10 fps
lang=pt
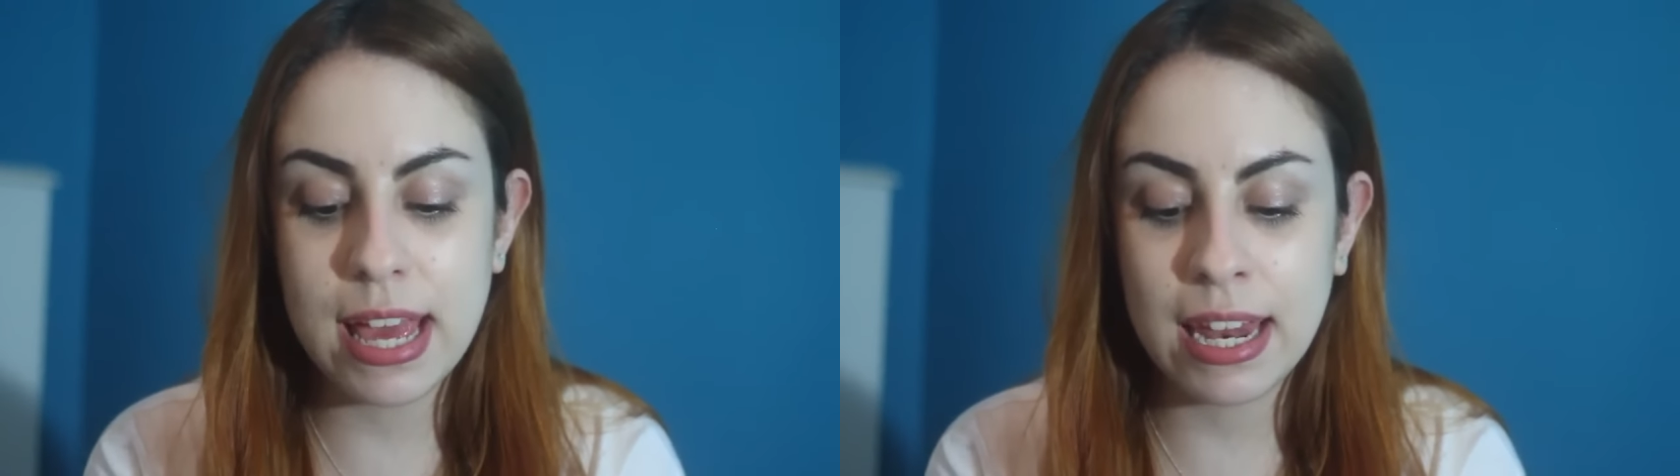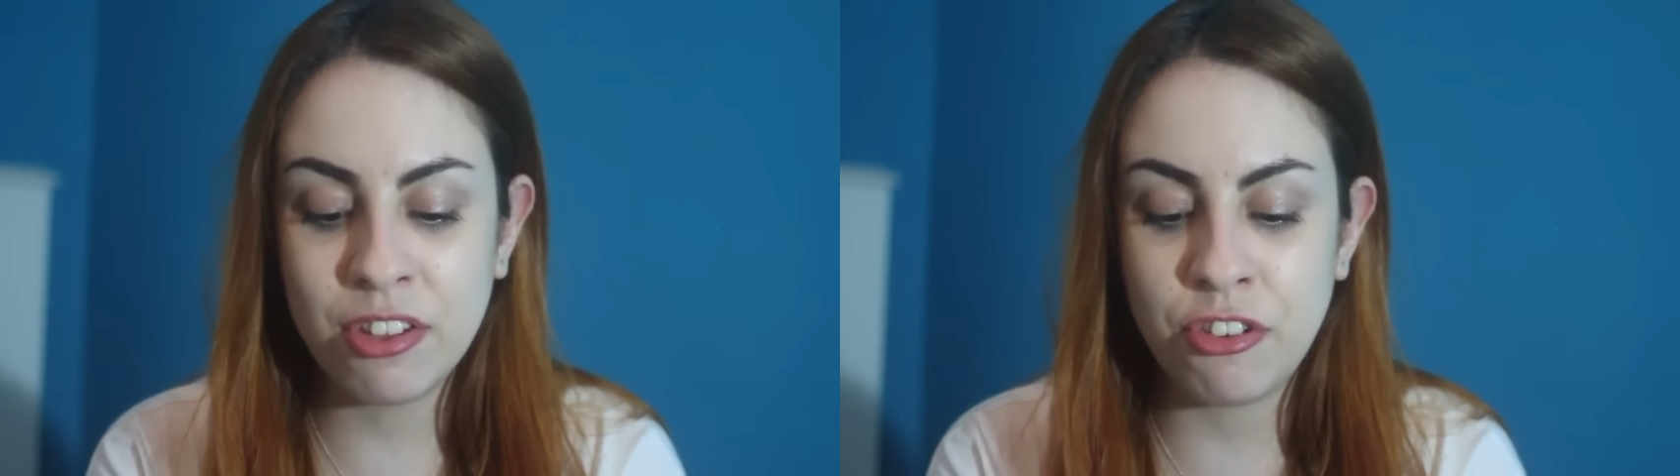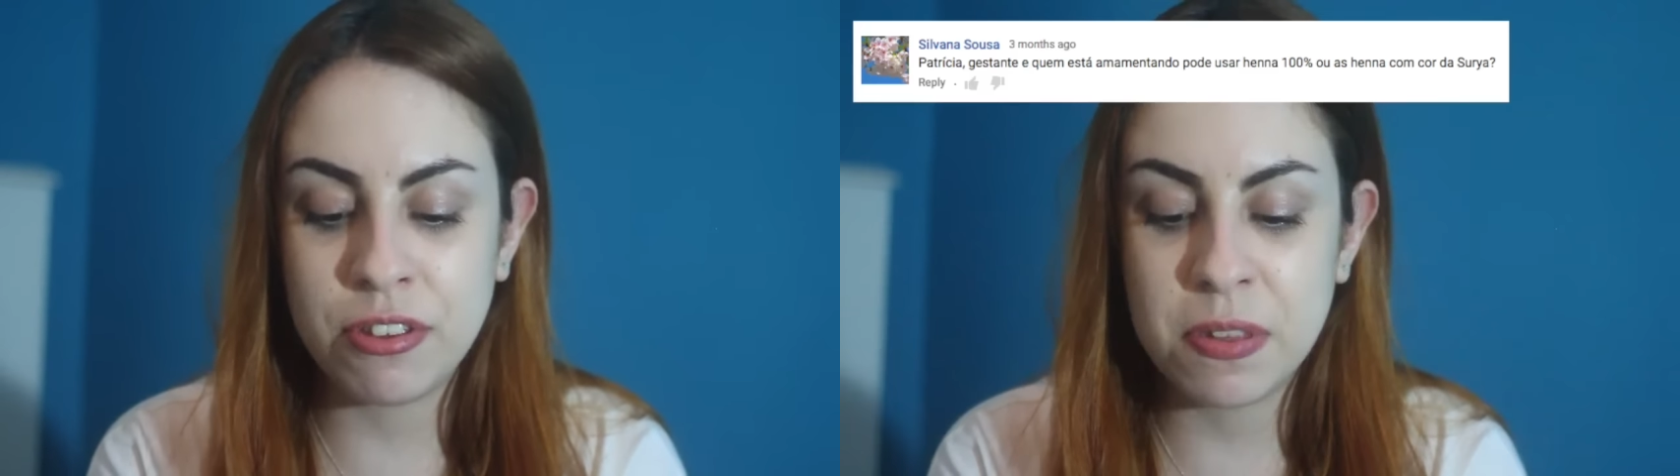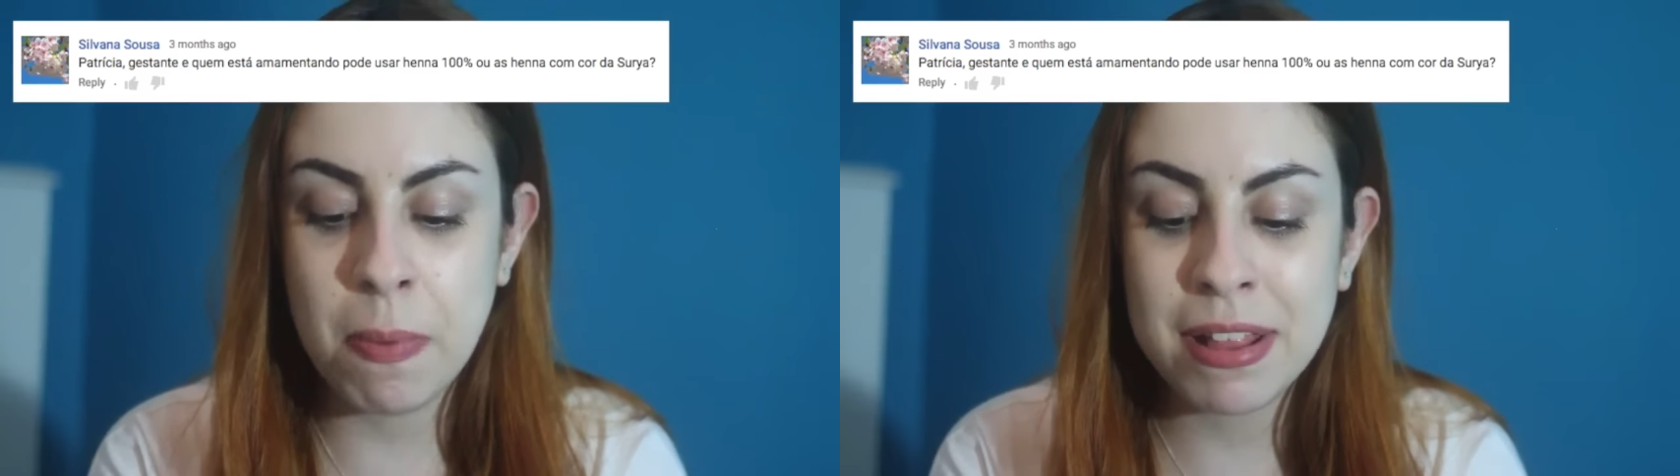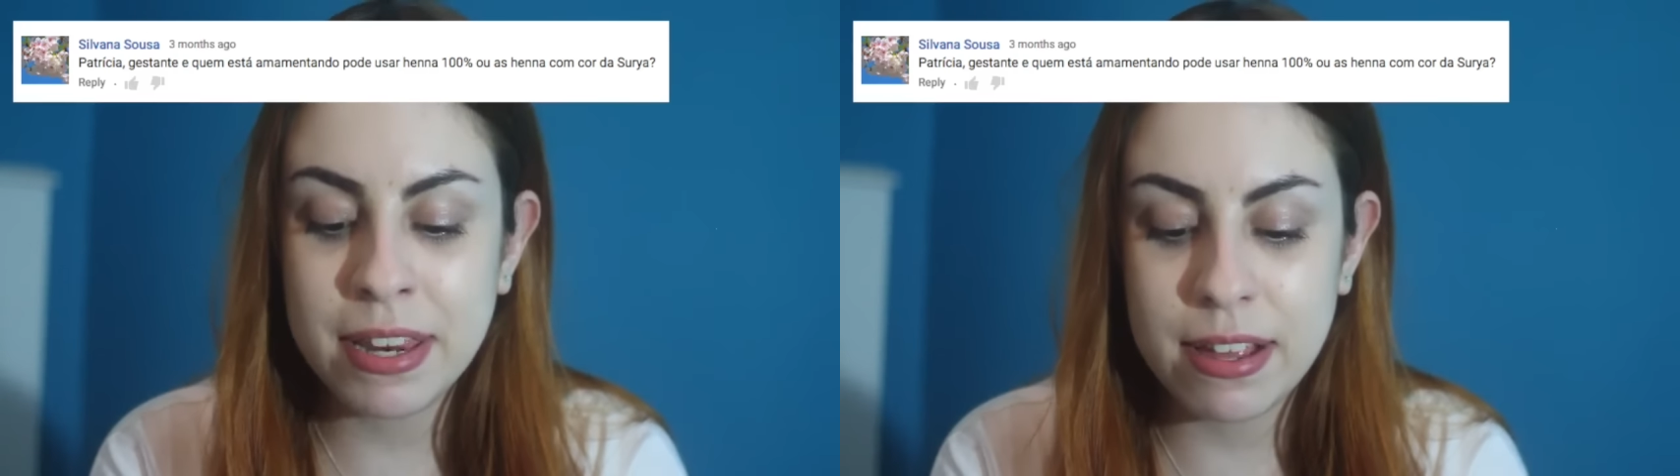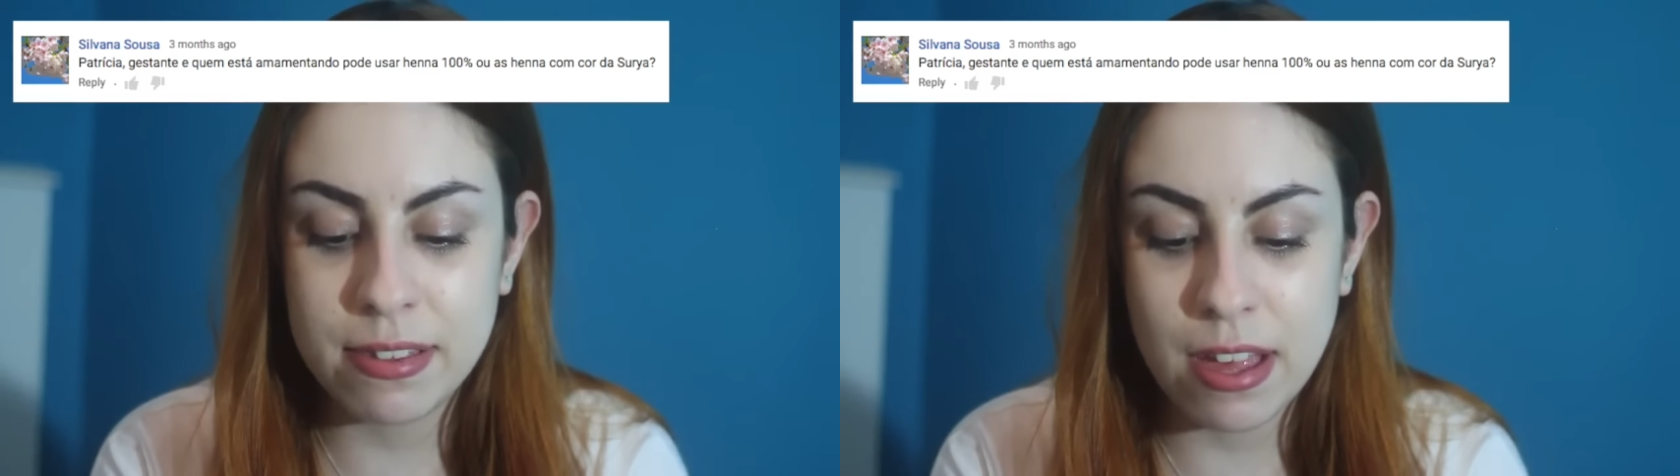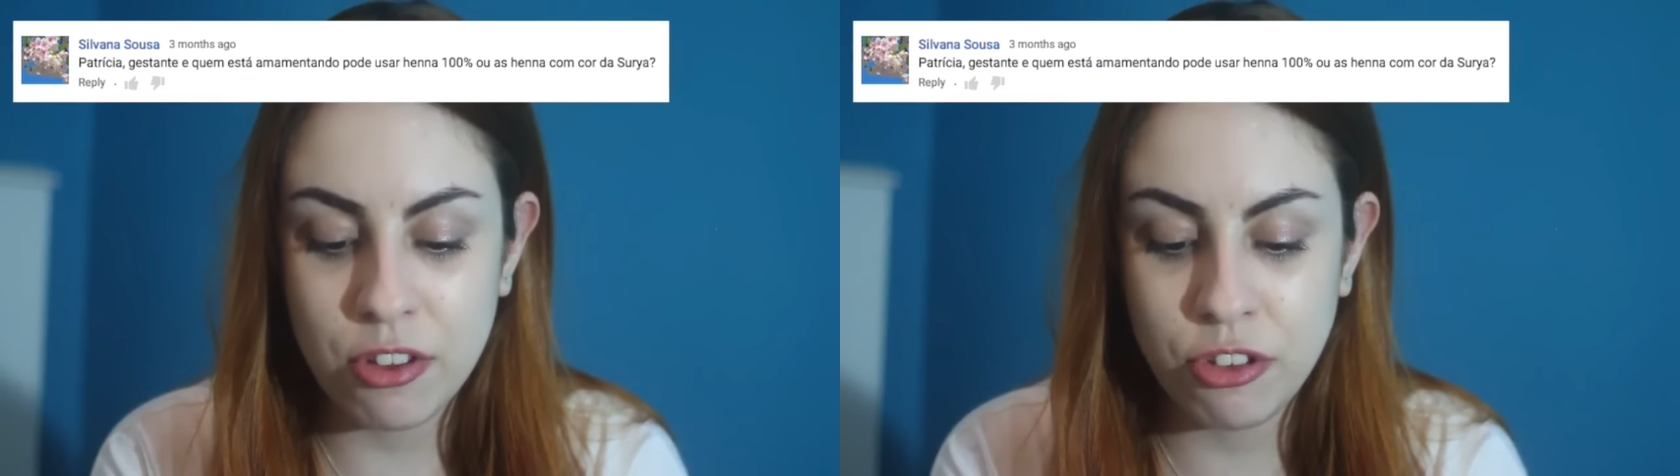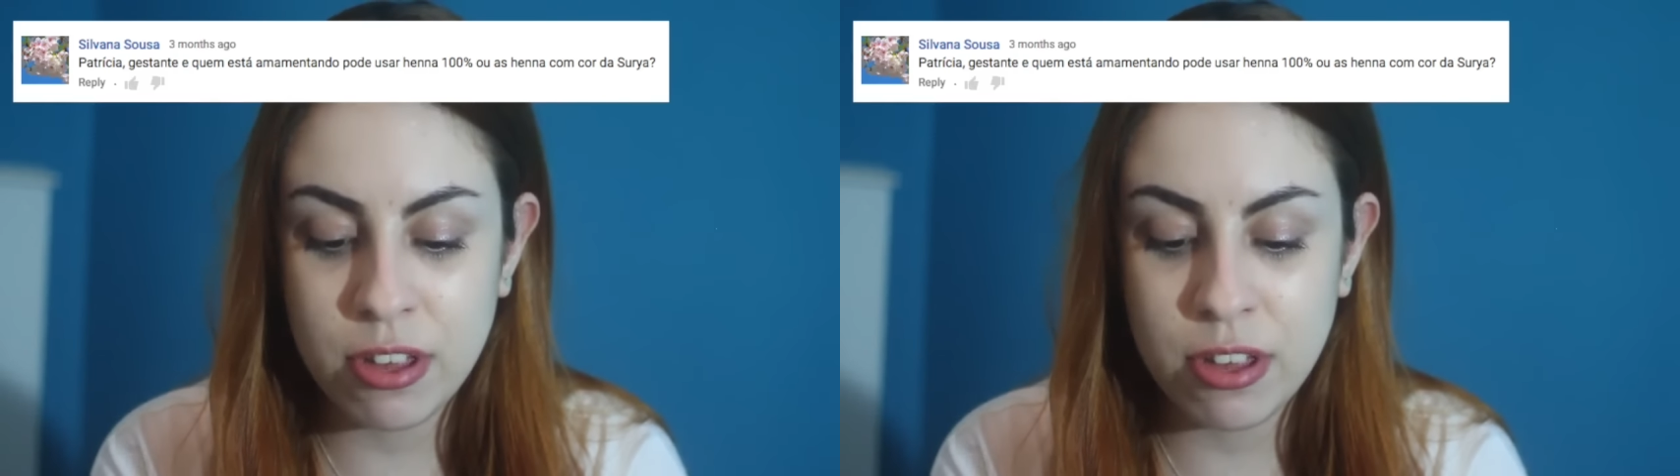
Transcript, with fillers: e ela disse: Patrícia,